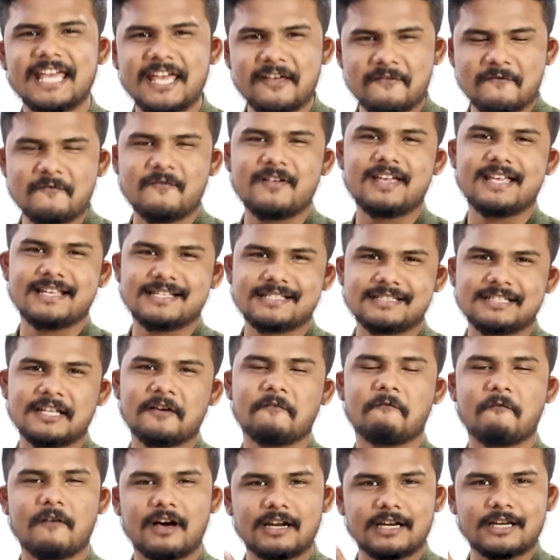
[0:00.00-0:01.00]
ఏం
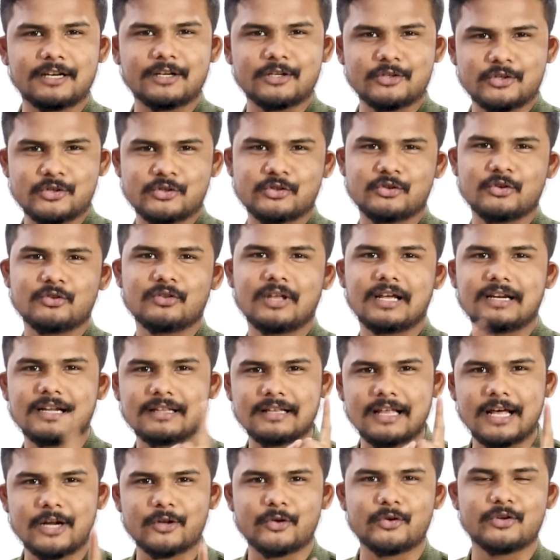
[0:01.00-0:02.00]
వేస్తే వాళ్ళకి నచ్చుతుంది
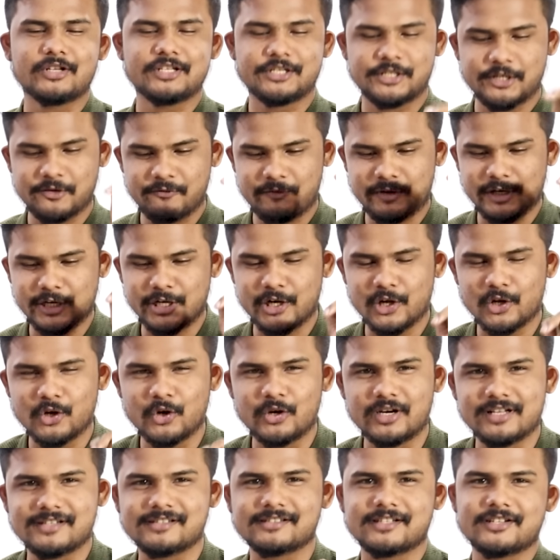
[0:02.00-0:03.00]
అన్న దాని గురించి
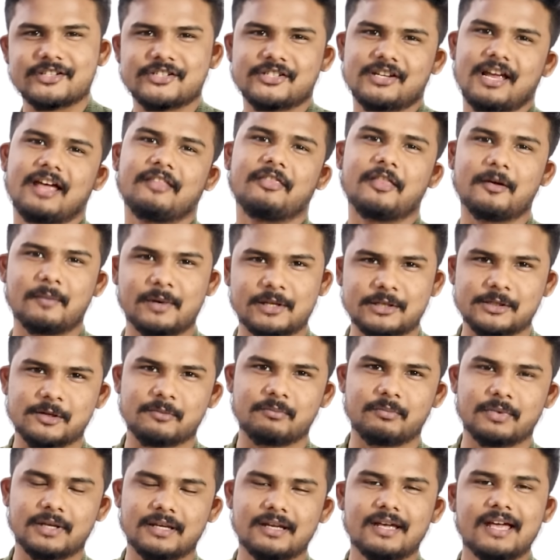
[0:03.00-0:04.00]
వీడియోలో డిస్కస్ చేద్దామని
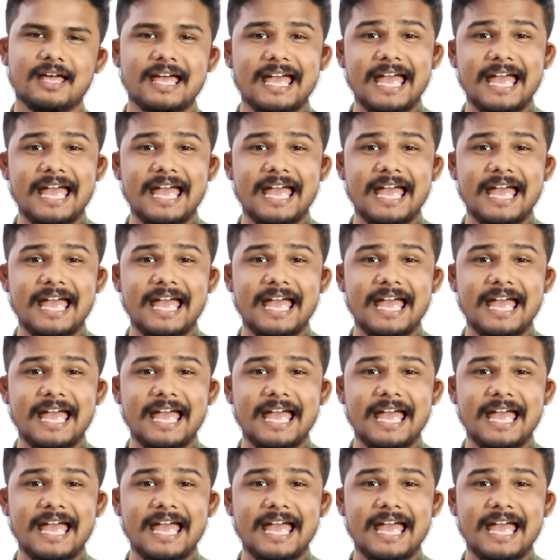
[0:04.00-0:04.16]
చెప్పి